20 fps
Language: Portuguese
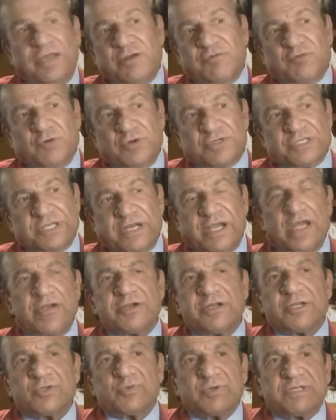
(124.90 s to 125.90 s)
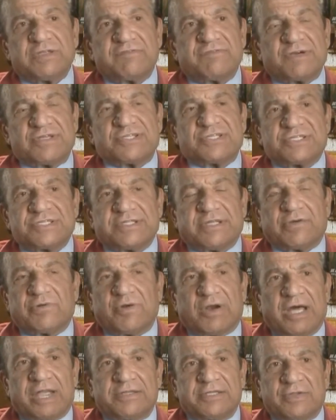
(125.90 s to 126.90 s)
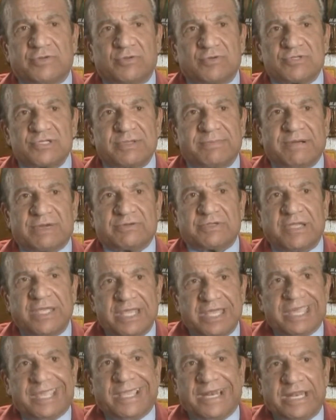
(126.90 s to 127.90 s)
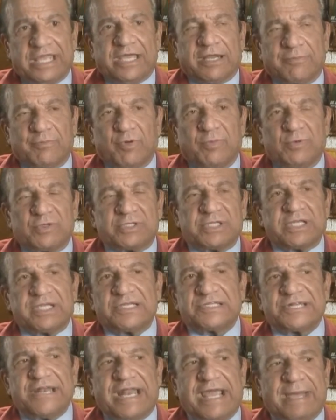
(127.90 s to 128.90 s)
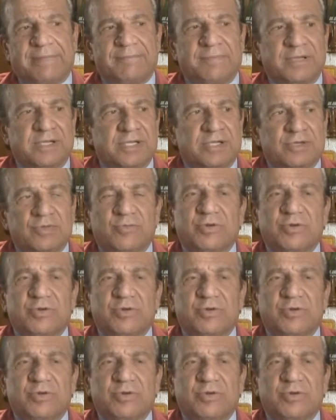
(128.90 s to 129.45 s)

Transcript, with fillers: Há 132 versos no Alcorão que falam sobre matar pessoas e promover o Islã com a